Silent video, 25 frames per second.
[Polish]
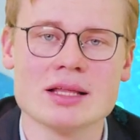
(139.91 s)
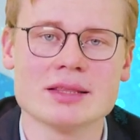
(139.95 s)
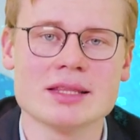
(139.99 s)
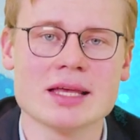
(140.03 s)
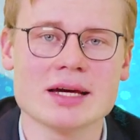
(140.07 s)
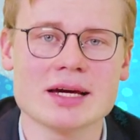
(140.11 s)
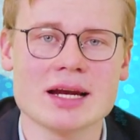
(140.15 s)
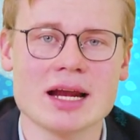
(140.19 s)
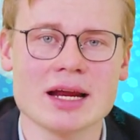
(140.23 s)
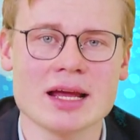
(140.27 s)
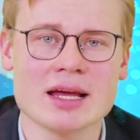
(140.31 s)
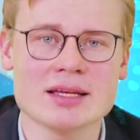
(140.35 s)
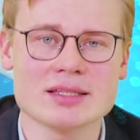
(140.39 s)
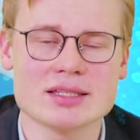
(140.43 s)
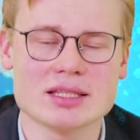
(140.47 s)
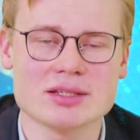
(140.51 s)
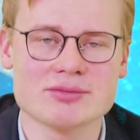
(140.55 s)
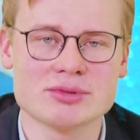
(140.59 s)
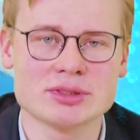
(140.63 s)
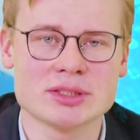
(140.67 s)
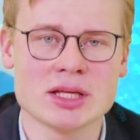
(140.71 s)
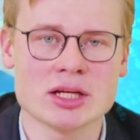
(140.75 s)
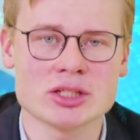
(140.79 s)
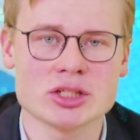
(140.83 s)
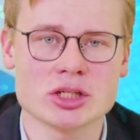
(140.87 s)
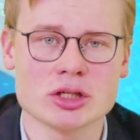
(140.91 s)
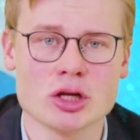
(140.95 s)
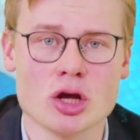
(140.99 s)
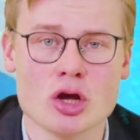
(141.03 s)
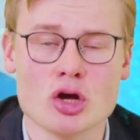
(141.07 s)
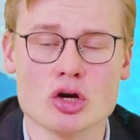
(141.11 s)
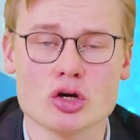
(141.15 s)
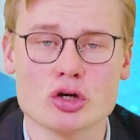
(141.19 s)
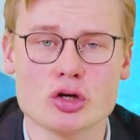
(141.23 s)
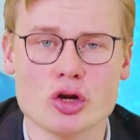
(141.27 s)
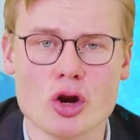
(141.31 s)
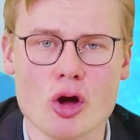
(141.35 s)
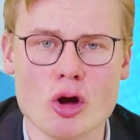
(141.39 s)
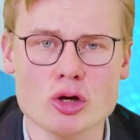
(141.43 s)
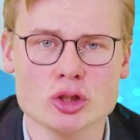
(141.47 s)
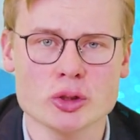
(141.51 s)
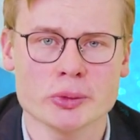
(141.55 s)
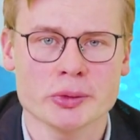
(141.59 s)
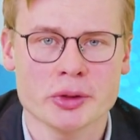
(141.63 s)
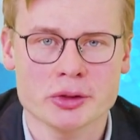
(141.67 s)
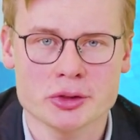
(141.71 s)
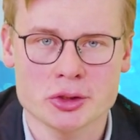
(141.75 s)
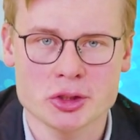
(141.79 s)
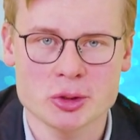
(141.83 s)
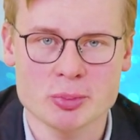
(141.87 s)
Nagrania z tych wydarzeń
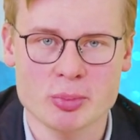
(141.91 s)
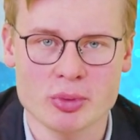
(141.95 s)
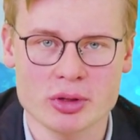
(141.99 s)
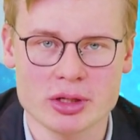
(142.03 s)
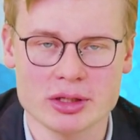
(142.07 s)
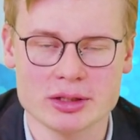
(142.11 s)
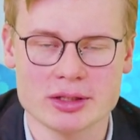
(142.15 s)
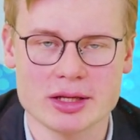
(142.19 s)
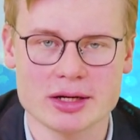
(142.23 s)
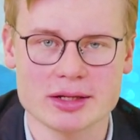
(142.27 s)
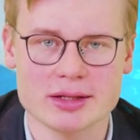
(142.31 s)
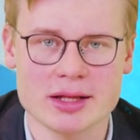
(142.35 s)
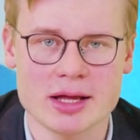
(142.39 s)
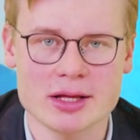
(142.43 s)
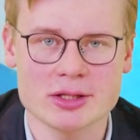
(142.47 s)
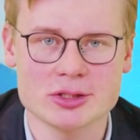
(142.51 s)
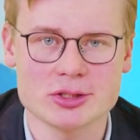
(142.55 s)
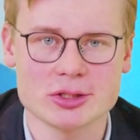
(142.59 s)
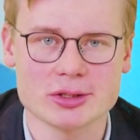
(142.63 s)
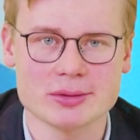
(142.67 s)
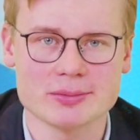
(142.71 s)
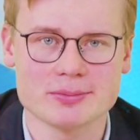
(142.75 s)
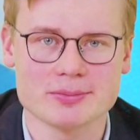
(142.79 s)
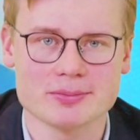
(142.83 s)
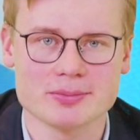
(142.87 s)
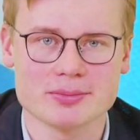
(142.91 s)
krążą do dziś po internecie.